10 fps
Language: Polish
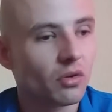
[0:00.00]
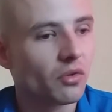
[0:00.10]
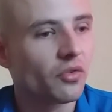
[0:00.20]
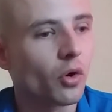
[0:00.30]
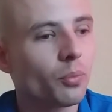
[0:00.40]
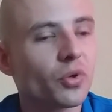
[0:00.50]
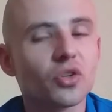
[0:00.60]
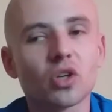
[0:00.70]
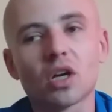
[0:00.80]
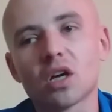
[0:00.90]
W
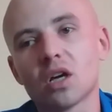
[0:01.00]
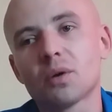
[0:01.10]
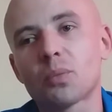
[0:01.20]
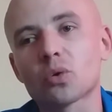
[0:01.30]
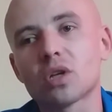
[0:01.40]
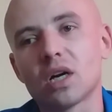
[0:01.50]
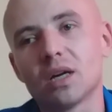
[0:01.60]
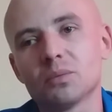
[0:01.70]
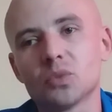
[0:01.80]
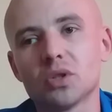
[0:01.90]
opisie
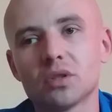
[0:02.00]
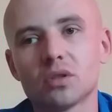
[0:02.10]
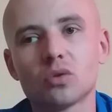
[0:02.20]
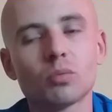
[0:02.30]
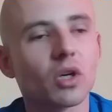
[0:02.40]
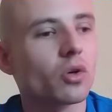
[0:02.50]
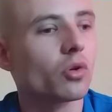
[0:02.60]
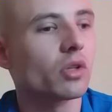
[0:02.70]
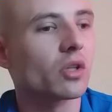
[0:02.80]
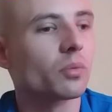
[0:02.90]
podam numer
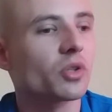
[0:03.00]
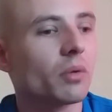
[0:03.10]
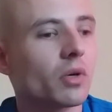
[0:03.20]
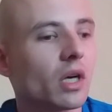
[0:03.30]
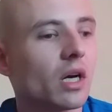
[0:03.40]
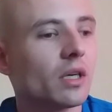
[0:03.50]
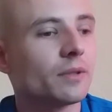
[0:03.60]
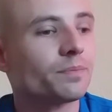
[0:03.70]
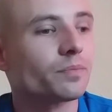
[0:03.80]
konta do Przemka